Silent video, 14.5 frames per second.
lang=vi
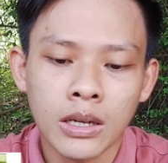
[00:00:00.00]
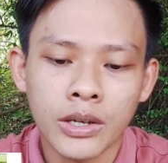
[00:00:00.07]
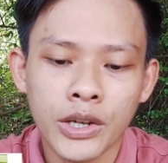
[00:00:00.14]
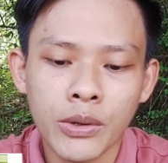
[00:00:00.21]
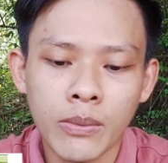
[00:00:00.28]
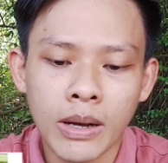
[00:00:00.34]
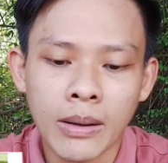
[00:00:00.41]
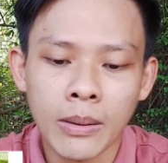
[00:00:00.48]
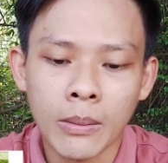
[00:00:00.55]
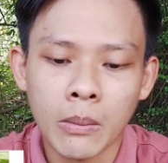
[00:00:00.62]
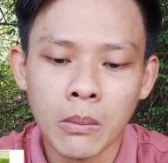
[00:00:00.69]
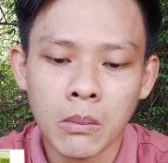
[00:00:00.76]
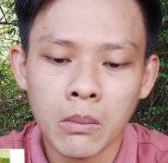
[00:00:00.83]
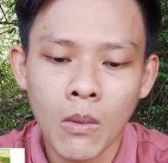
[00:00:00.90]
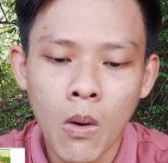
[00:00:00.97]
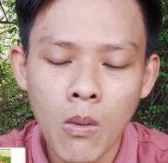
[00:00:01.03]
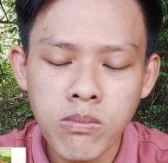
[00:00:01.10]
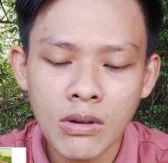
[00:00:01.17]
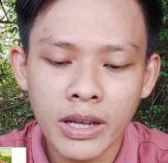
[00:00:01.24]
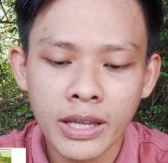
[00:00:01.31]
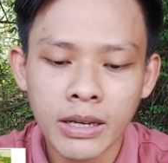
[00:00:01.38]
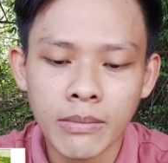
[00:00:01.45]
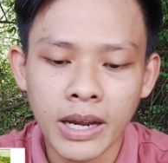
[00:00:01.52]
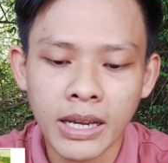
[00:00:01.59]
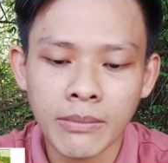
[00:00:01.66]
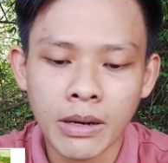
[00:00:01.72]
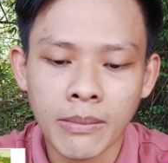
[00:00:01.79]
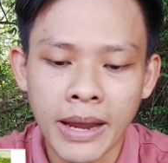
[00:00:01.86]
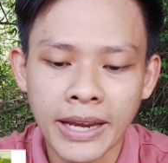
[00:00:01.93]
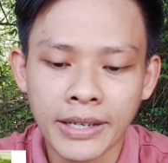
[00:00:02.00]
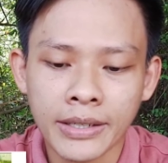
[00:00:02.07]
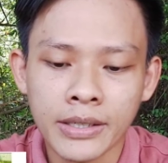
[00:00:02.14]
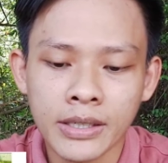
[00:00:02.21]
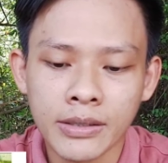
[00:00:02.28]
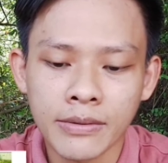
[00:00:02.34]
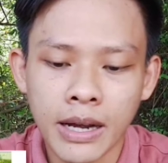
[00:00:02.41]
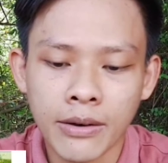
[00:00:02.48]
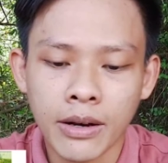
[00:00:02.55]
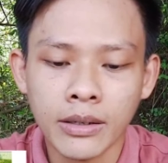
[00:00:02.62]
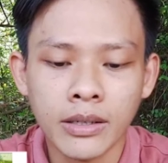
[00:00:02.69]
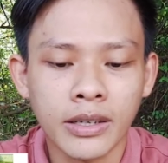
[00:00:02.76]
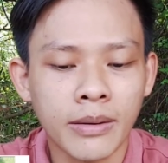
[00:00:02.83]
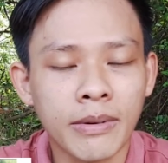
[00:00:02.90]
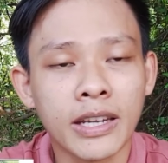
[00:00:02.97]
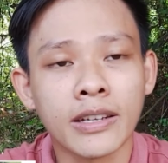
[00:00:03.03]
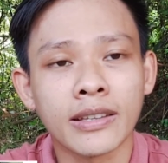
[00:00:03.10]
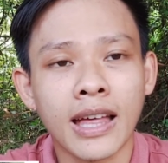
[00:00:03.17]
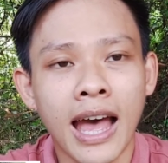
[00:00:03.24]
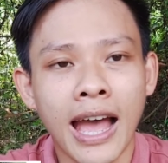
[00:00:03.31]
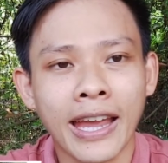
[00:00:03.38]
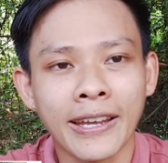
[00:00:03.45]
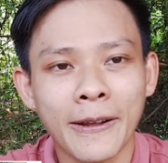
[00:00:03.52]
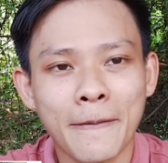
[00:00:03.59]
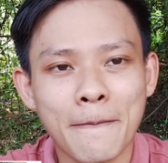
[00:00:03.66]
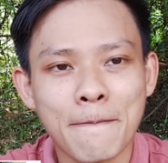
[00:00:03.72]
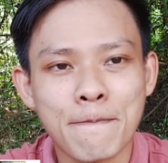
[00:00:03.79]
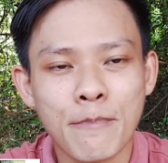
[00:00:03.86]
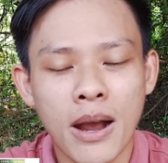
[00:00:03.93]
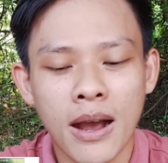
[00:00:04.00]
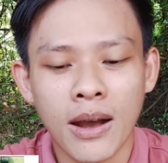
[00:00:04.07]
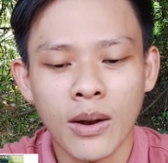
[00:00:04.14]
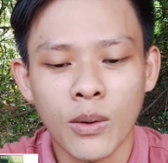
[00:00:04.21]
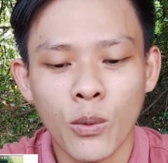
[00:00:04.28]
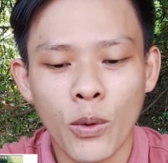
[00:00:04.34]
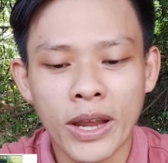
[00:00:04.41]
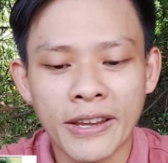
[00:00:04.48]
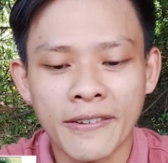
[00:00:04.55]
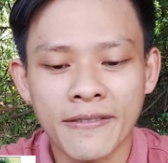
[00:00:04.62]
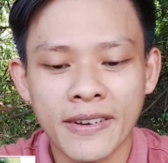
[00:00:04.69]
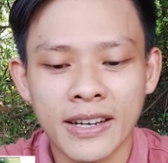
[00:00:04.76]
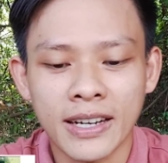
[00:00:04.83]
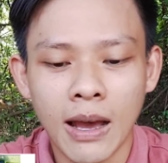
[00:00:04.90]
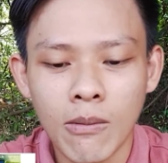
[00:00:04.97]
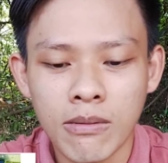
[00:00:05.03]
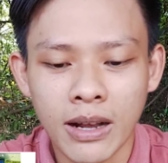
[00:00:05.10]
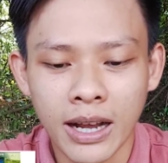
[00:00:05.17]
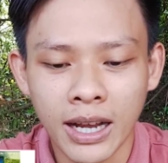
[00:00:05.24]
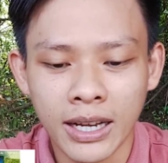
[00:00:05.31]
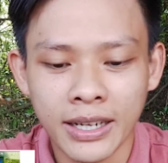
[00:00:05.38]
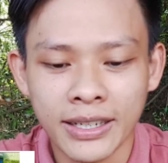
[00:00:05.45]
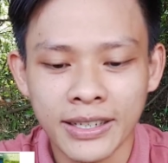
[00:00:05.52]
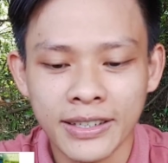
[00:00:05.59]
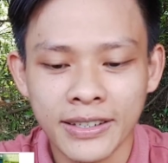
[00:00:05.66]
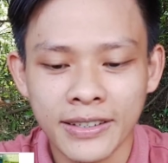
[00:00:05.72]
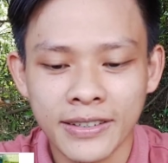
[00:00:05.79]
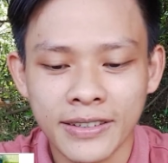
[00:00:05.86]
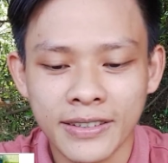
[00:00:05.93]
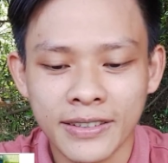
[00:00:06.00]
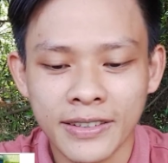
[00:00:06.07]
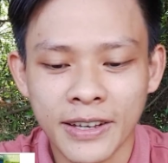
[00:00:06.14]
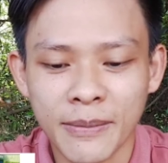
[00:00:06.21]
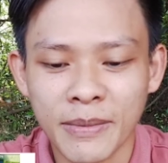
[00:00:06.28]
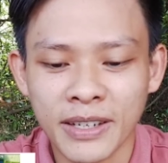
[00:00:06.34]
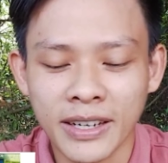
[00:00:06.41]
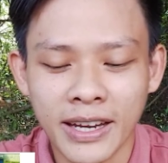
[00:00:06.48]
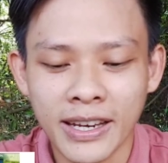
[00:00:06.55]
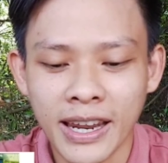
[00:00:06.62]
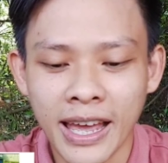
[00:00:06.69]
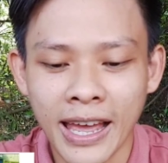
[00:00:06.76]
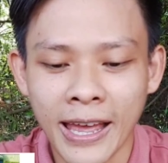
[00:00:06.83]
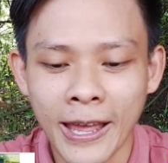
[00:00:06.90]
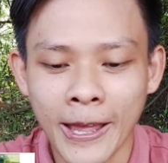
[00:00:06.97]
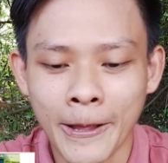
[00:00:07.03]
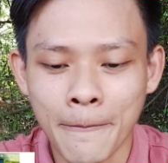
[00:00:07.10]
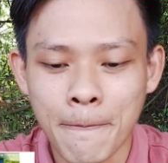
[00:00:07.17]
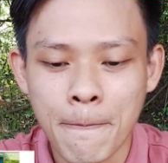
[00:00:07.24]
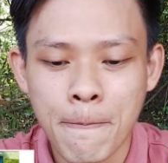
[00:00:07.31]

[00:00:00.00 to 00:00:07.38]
nếu mà bốn cái thiết bị mà bạn đưa vào ở thời điểm hiện tại á, mà quay vlog hả thì mình nghĩ là